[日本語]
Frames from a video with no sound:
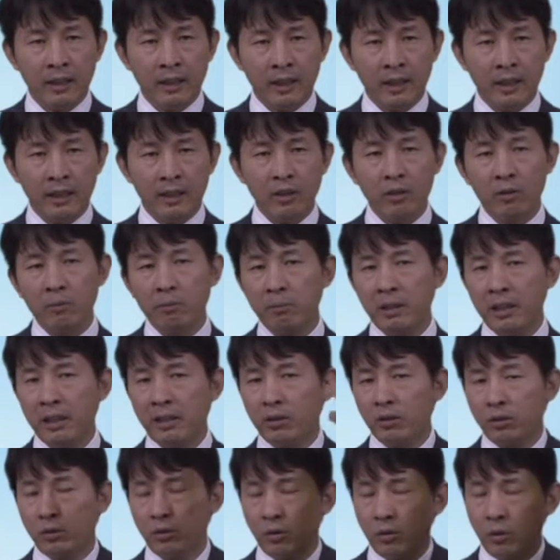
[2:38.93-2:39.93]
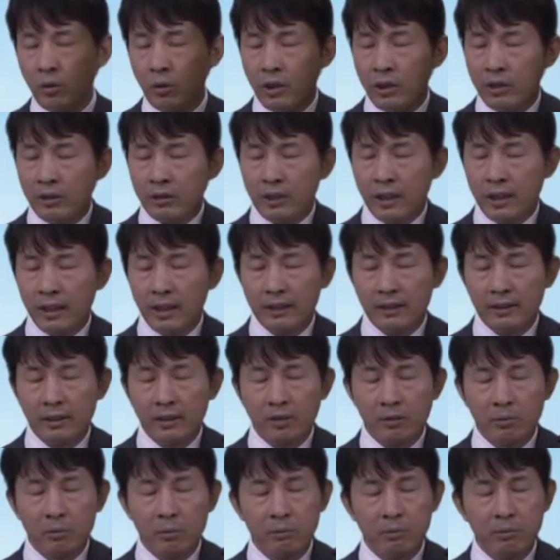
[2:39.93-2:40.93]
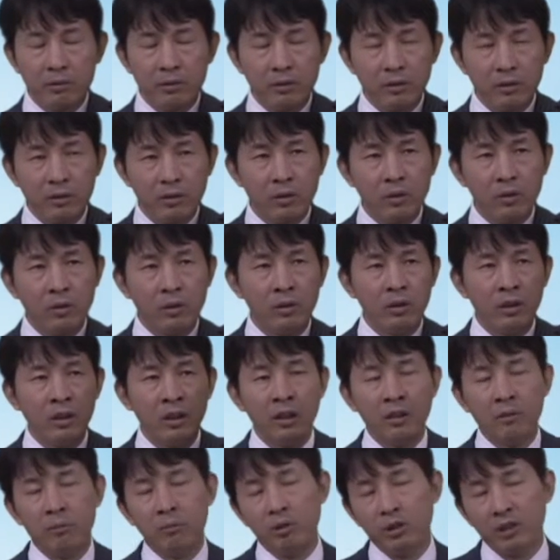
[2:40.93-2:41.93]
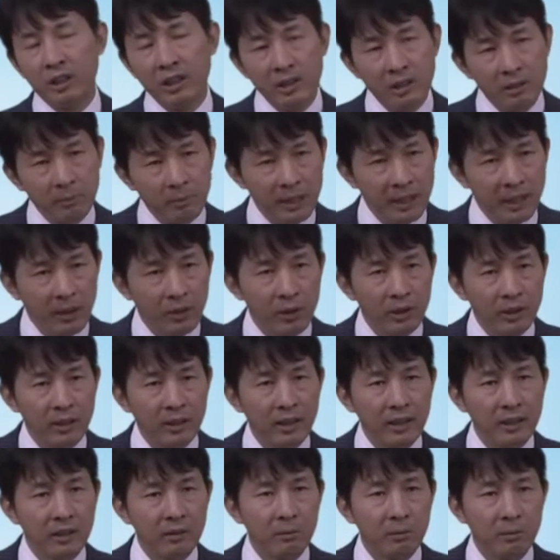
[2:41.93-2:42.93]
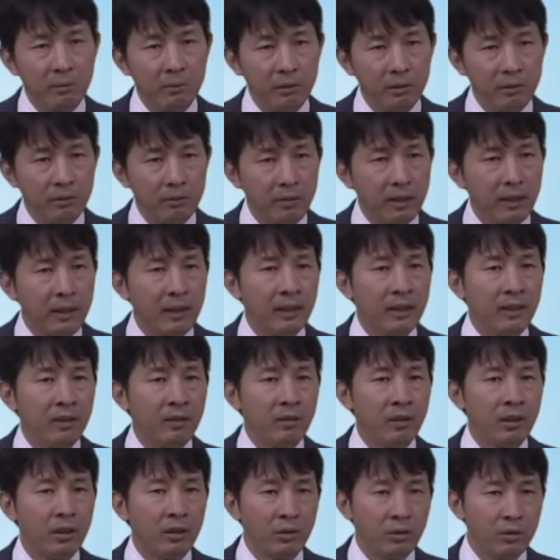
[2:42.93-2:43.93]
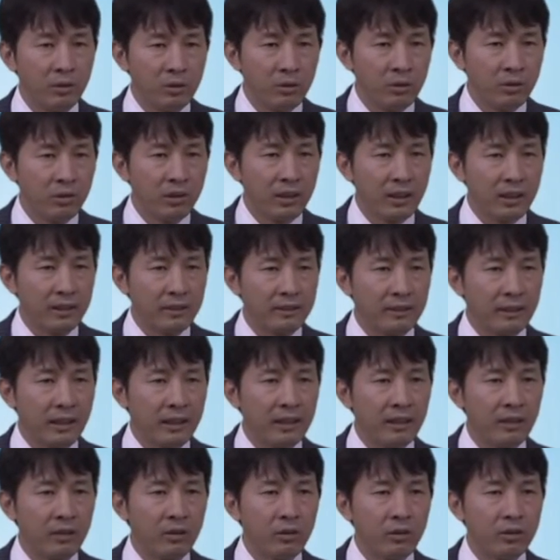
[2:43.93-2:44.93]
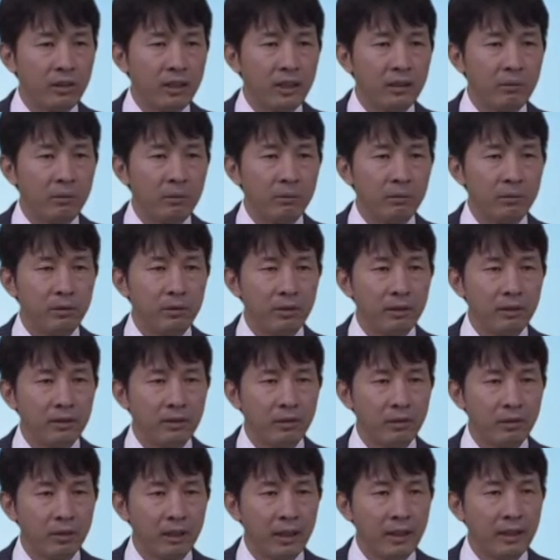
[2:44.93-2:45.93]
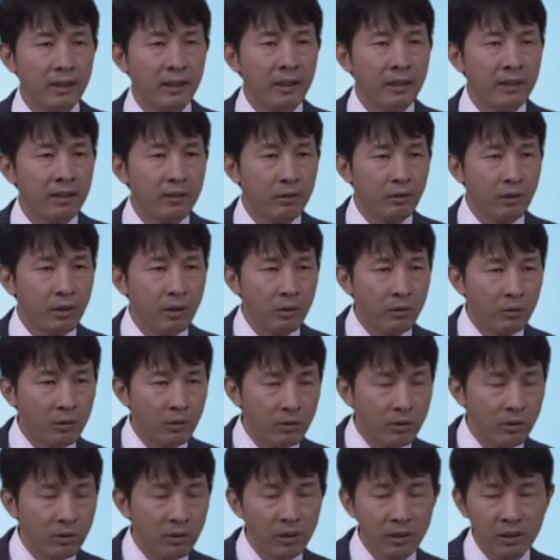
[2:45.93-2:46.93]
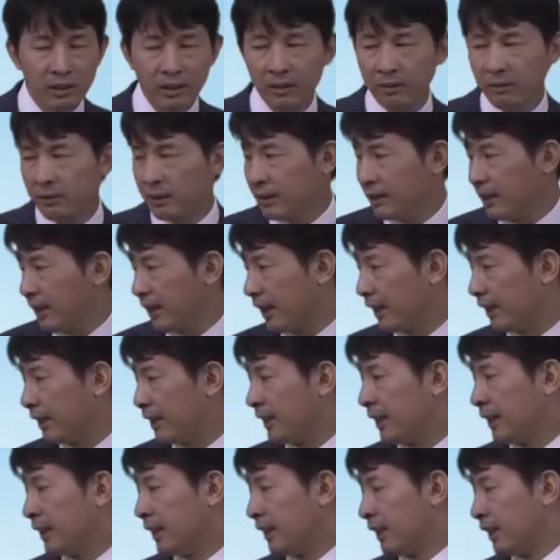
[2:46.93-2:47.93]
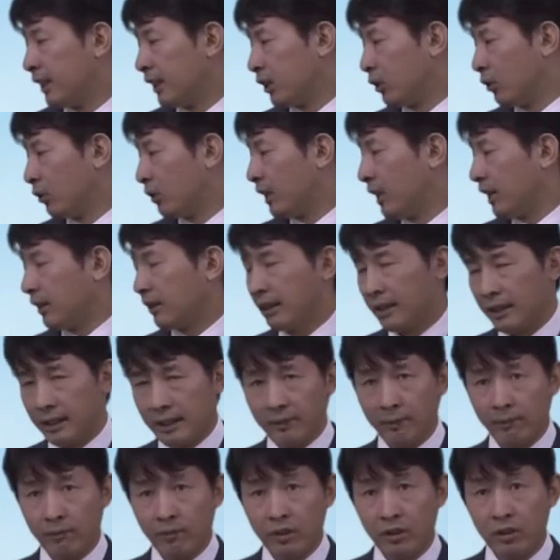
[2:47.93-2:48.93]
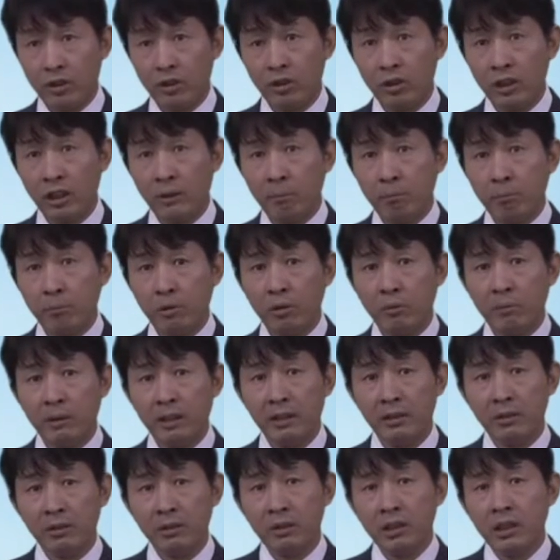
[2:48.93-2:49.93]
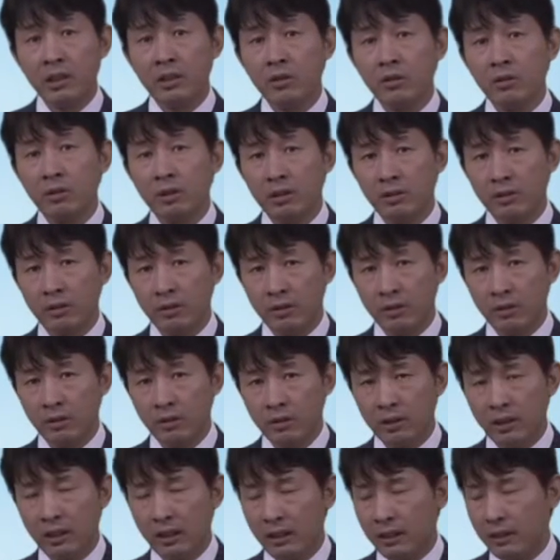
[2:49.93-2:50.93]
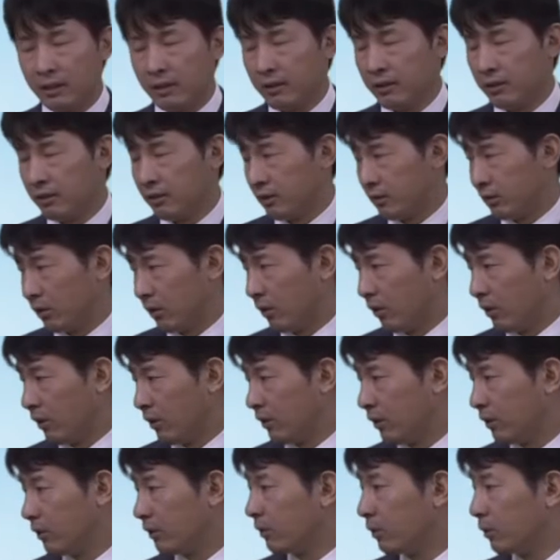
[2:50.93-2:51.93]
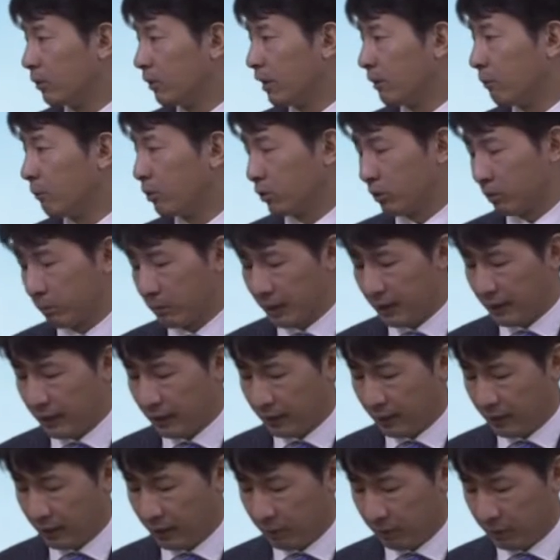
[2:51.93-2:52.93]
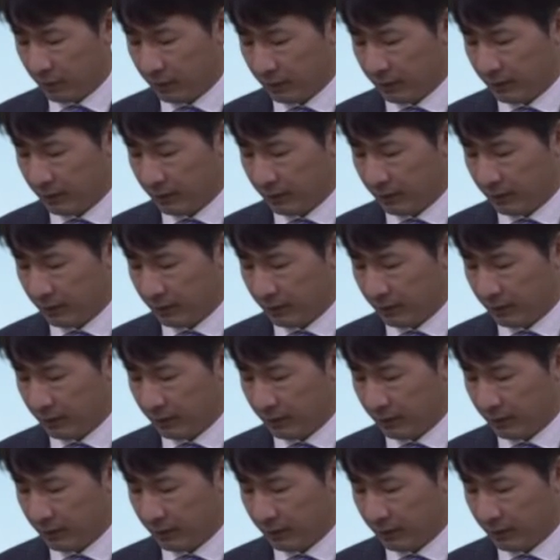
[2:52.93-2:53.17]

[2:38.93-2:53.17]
4メートルを超える高さの部分ともう設備が置いてある部分はこれ労働者が使いようのない部分ですのでそれを除いた上で1人当たり10立方メートル以上にするようにするということが求められていま